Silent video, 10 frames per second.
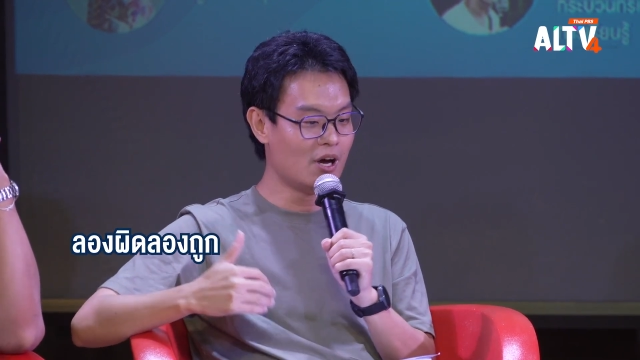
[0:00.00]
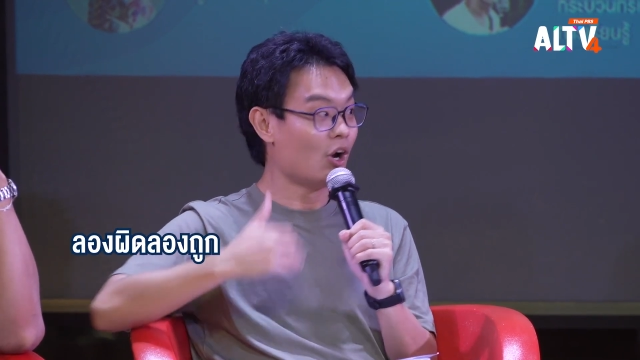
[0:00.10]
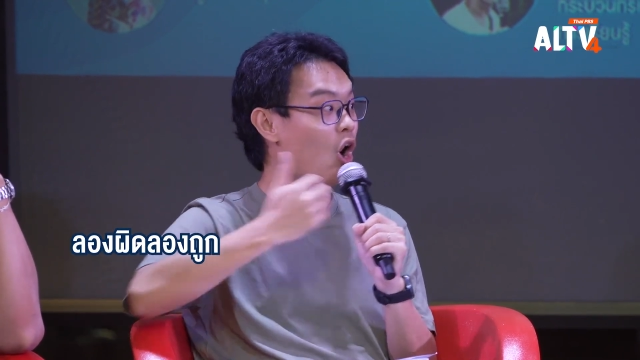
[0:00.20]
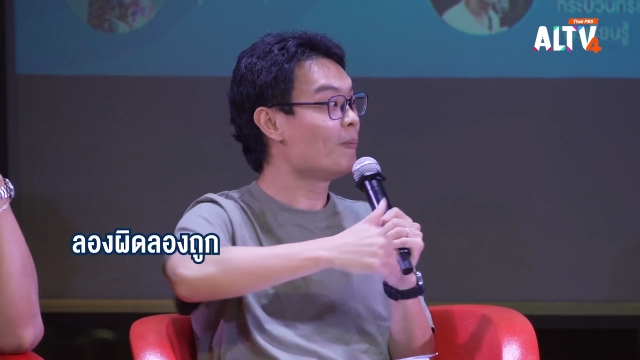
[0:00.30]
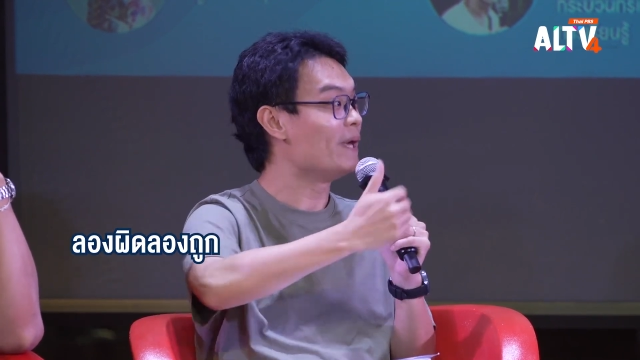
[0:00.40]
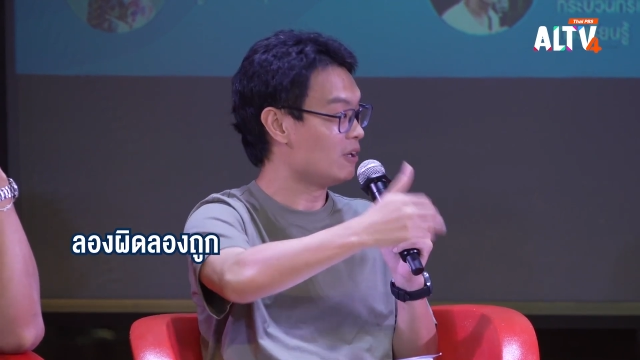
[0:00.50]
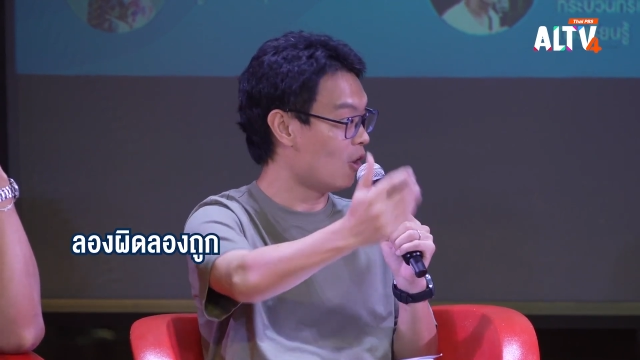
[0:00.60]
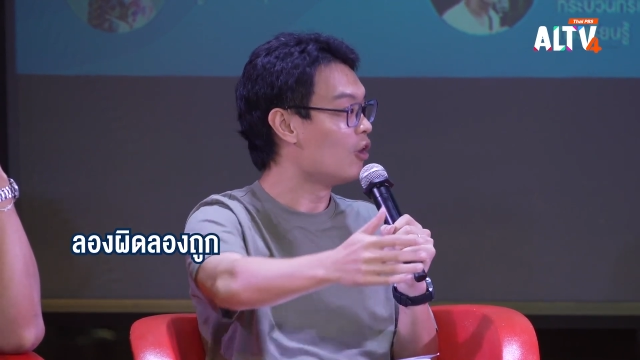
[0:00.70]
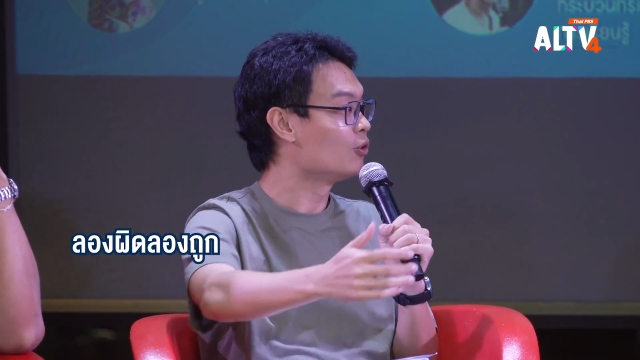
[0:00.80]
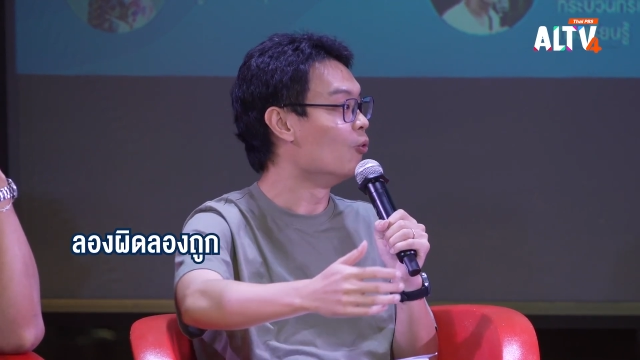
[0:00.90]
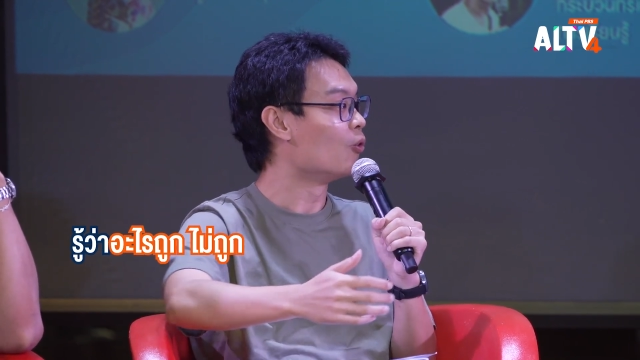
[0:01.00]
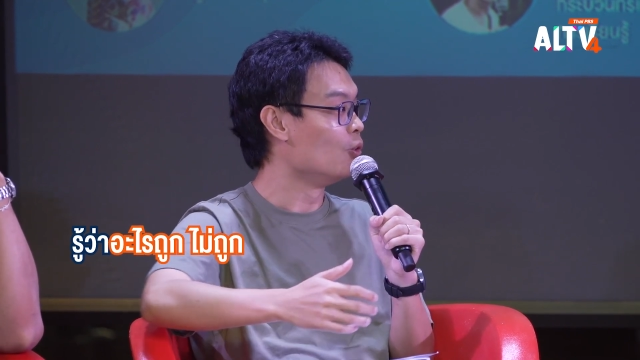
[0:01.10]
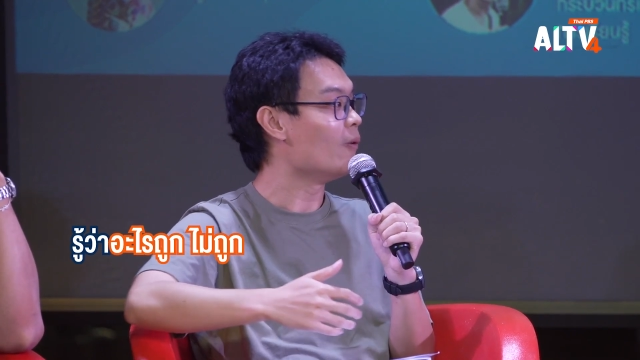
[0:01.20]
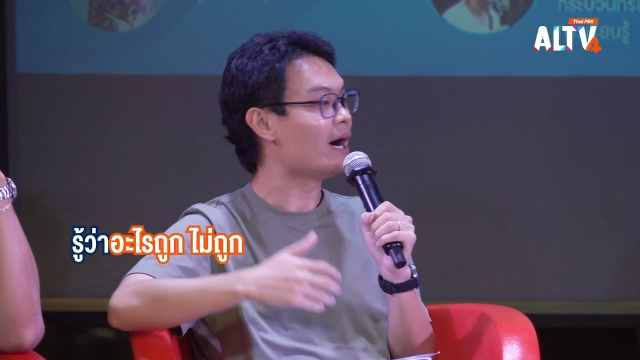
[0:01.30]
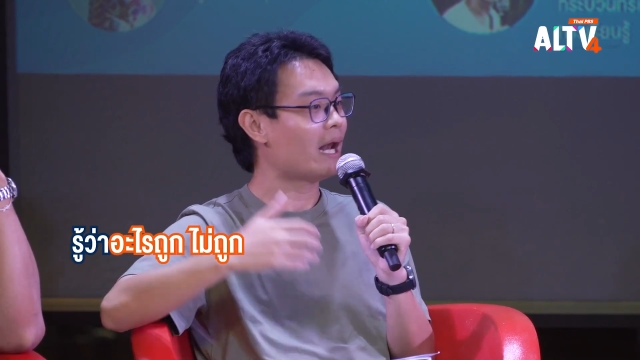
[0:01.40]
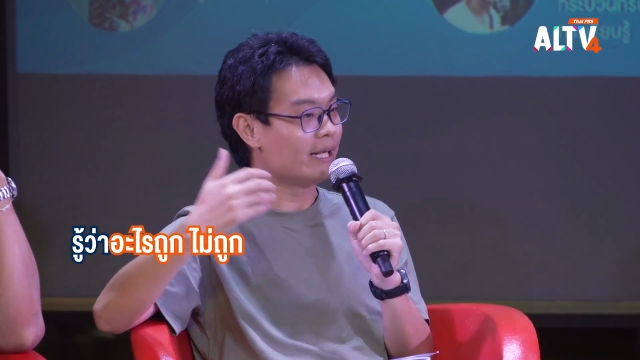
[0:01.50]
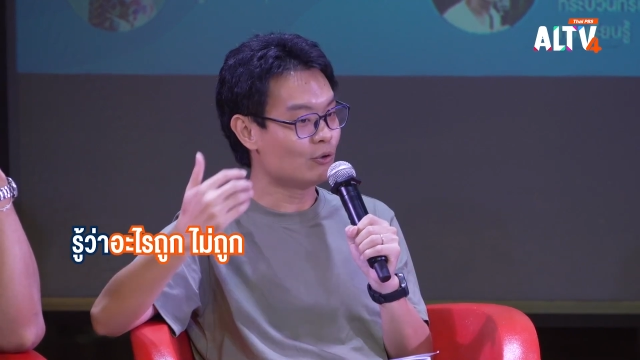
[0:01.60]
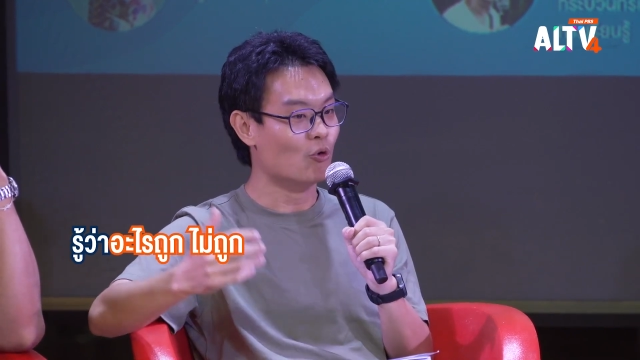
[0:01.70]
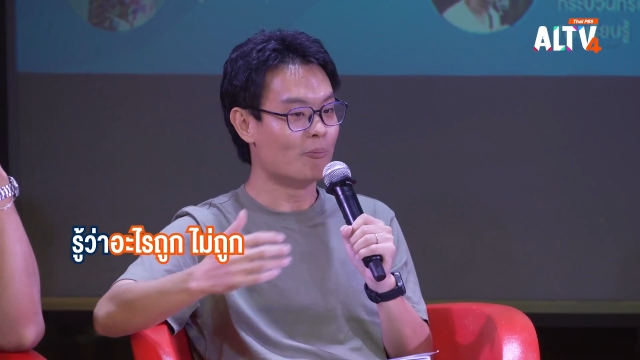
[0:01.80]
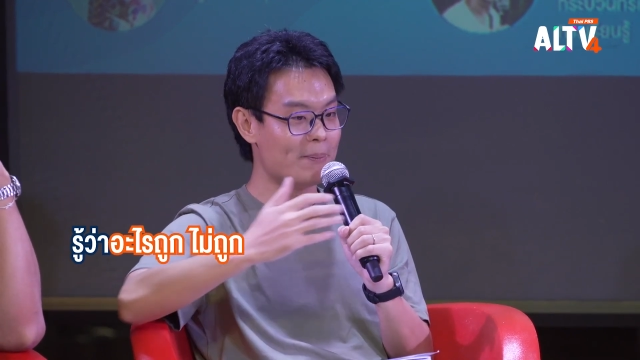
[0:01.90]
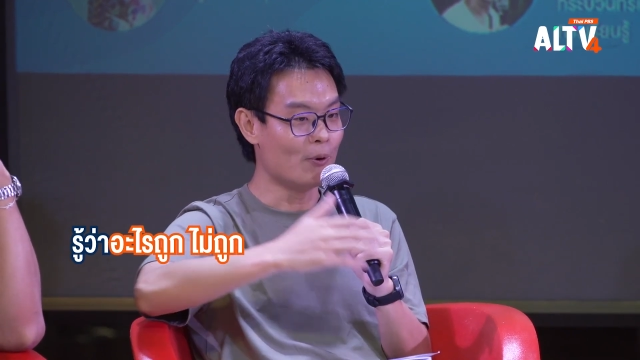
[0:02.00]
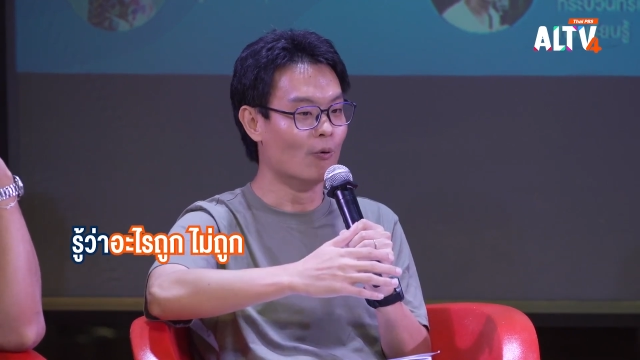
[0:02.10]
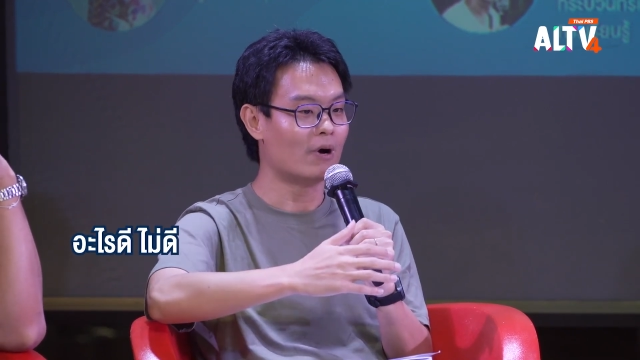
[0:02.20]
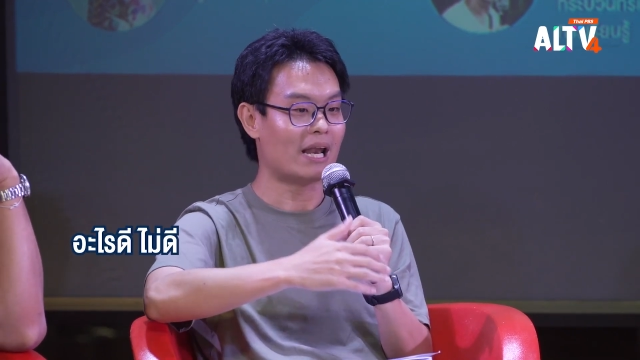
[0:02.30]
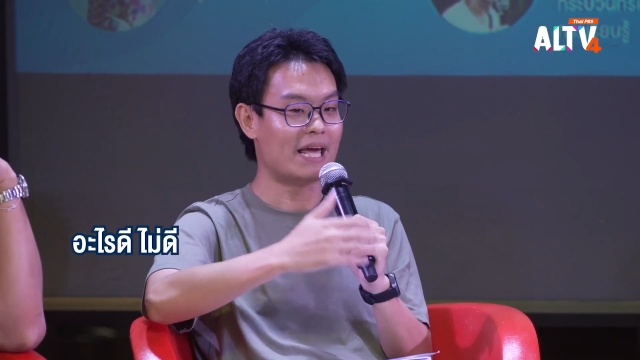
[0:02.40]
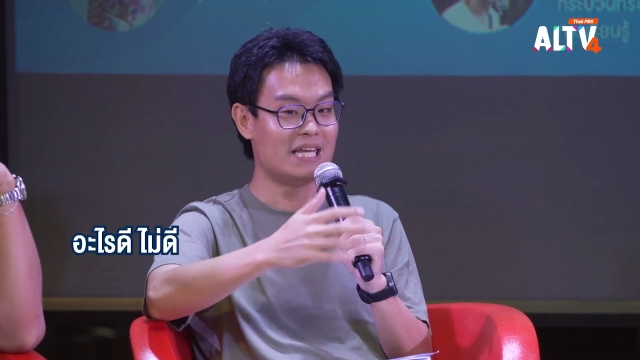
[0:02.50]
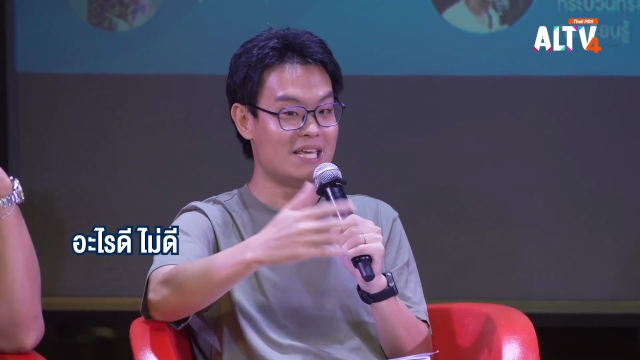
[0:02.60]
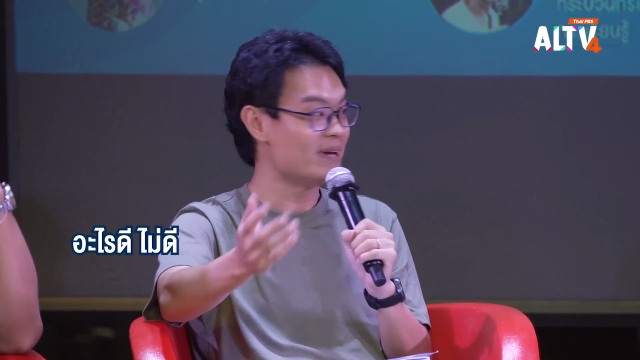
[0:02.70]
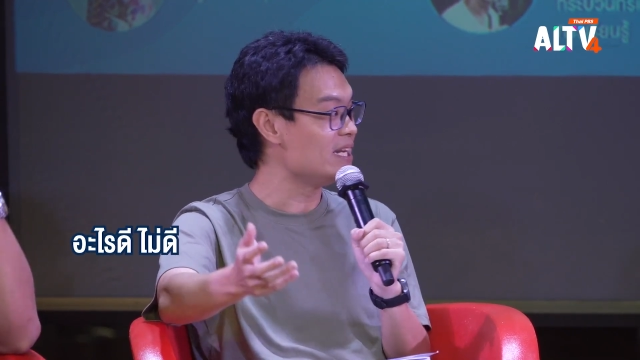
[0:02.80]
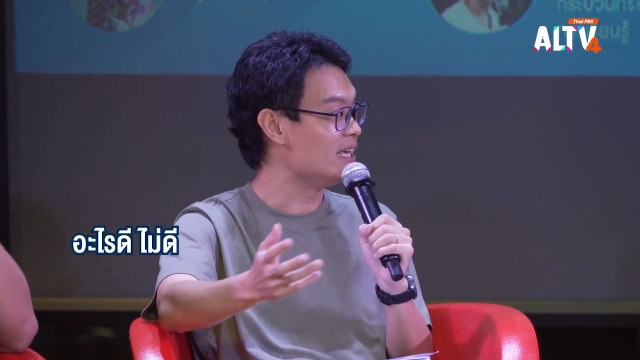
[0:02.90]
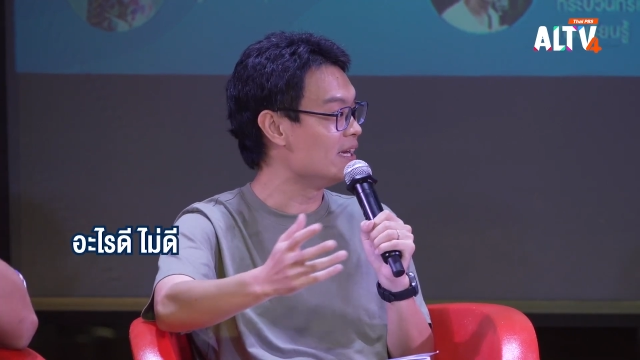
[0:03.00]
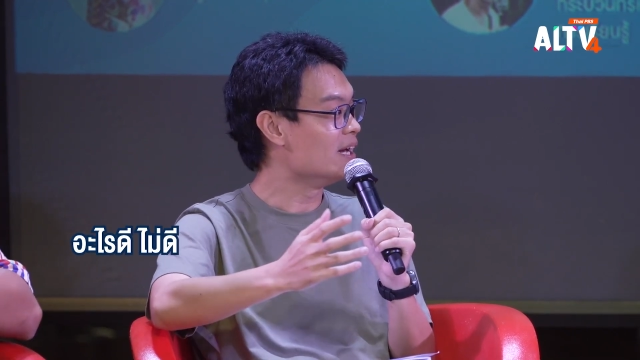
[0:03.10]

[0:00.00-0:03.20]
ลองผิดลองถูกรู้ว่าอะไรถูกไม่ถูกอะไรดีไม่ดี